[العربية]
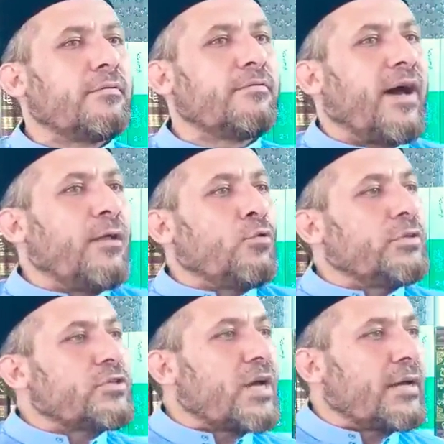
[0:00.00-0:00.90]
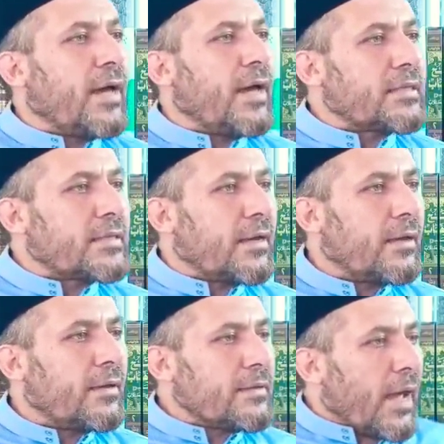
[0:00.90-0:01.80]
فعلوه تجاهنا حتى
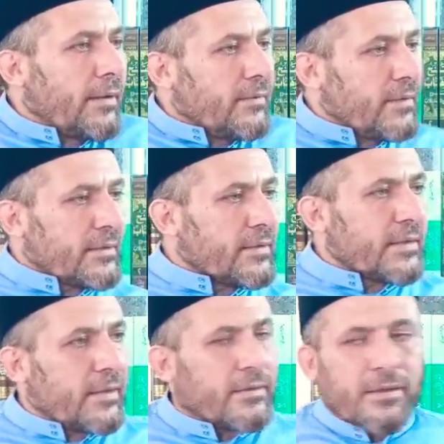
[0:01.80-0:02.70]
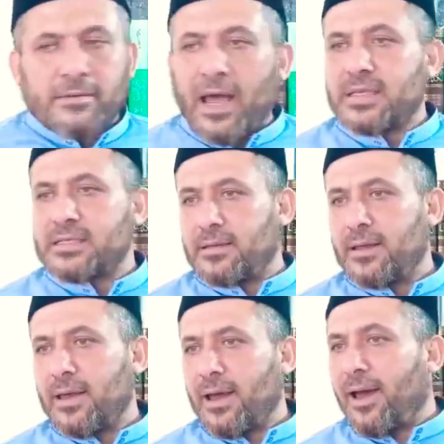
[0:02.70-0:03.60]
يعني نحزن
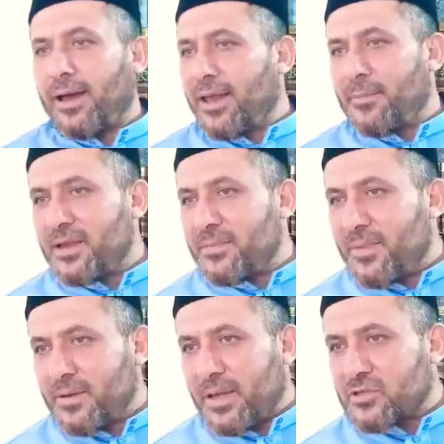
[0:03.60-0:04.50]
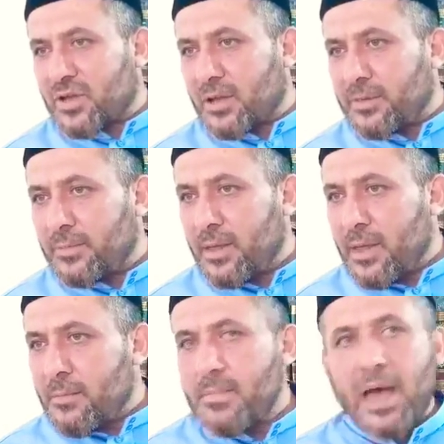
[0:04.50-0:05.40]
على ما ما جرى بهم
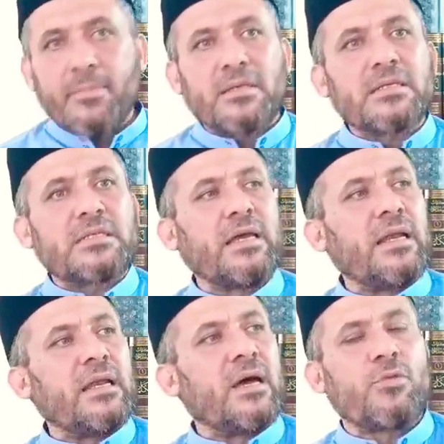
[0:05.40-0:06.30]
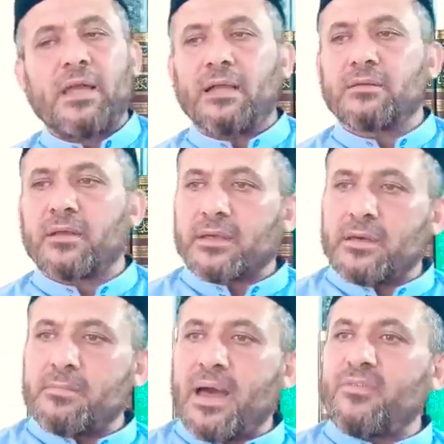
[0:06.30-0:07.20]
ما من انسان الا اذل عن
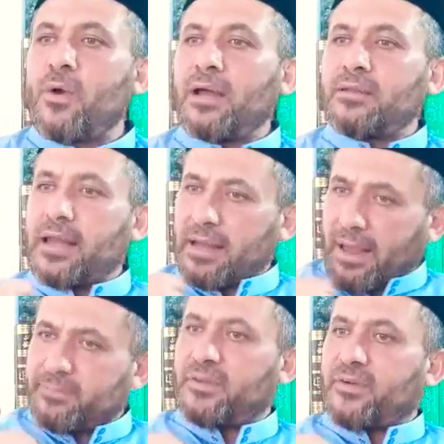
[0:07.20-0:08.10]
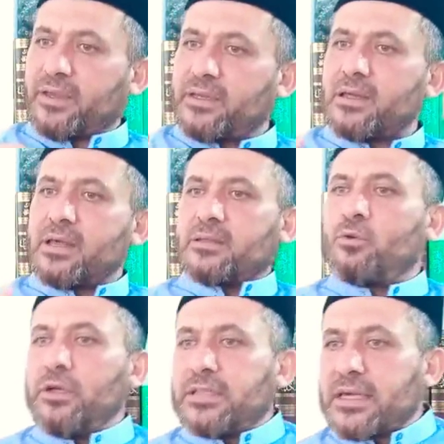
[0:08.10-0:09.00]
طريقهم ما في واحد الا انا عبد الفقير
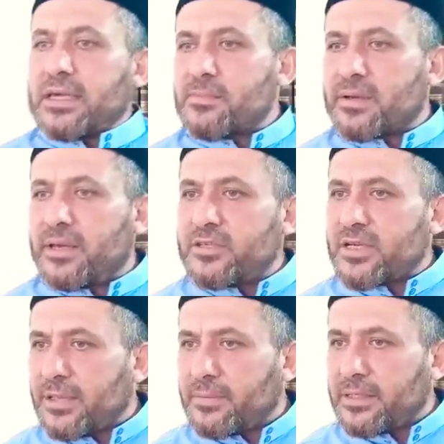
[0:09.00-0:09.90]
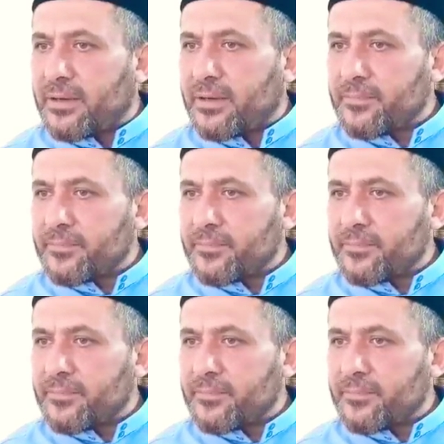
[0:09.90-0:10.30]
دعيت اكثر مره للجهات الامنيه